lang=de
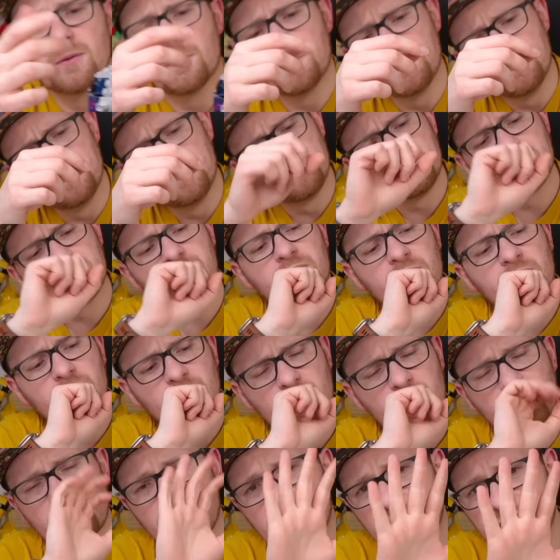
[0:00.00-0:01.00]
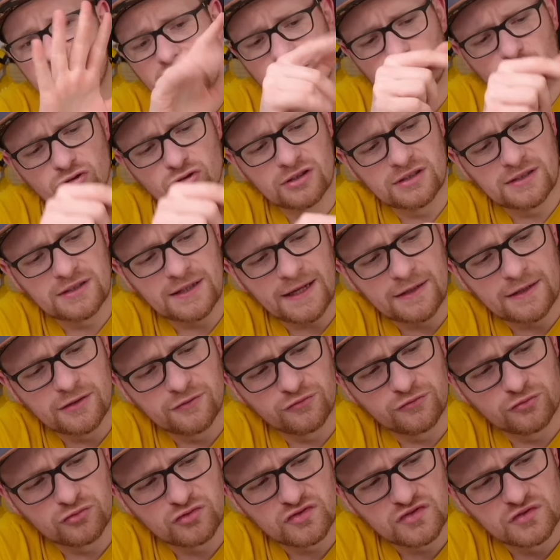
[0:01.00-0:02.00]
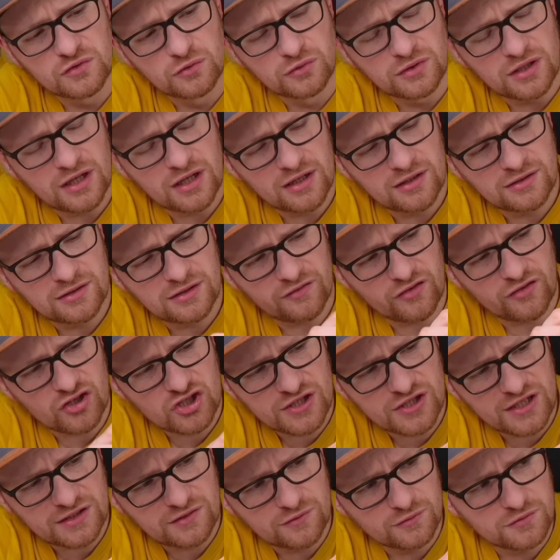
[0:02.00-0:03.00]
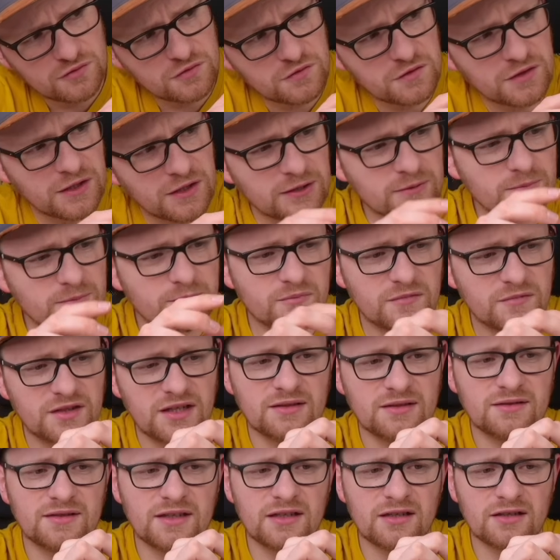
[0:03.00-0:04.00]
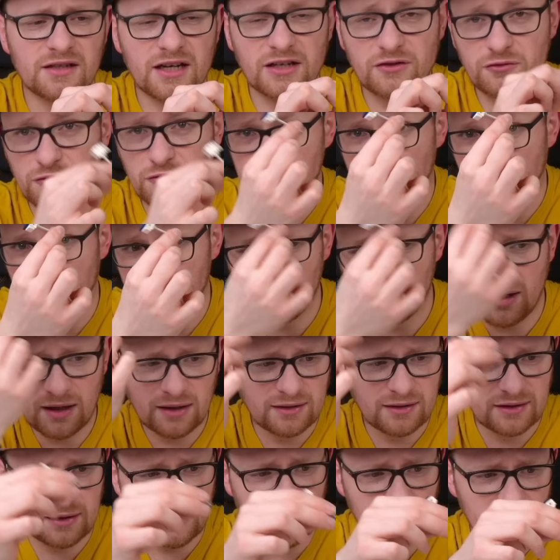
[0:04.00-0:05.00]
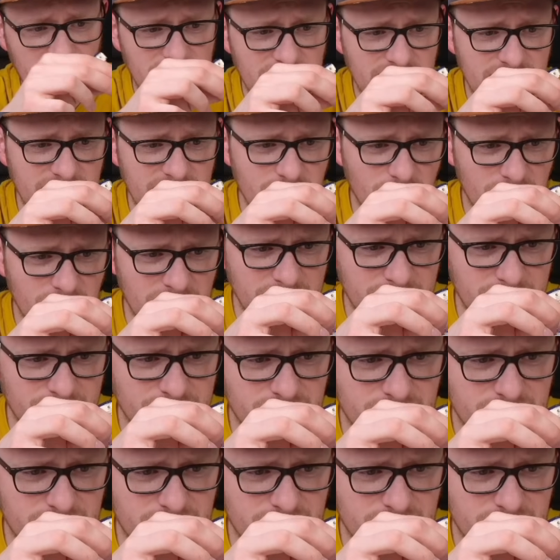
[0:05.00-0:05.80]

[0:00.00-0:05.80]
mm, wir haben noch eine kleine Funktion dahinter versteckt sozusagen. Die Antenne kann ich natürlich abmachen, klar, easy going.